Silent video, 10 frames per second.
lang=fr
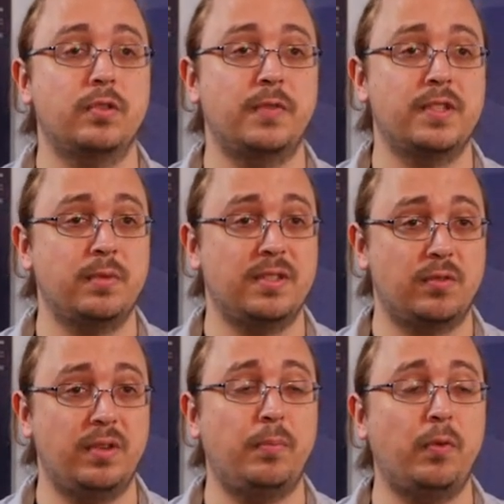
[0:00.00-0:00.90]
de toute façon à ce
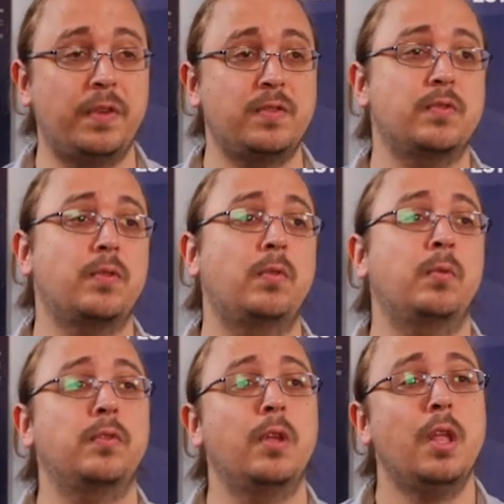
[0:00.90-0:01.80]
que les professions se
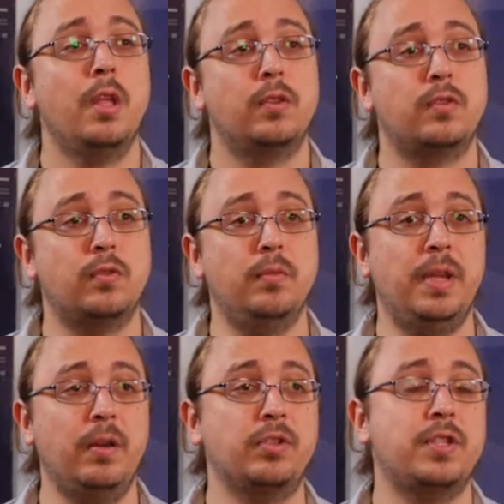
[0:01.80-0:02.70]
rencontrent, se
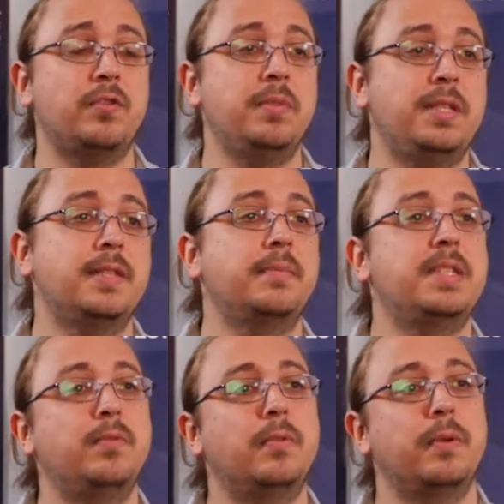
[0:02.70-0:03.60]
mélangent et se métissent un
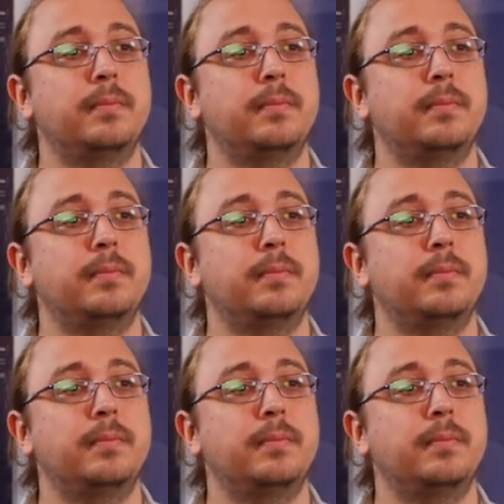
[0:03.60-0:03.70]
petit peu.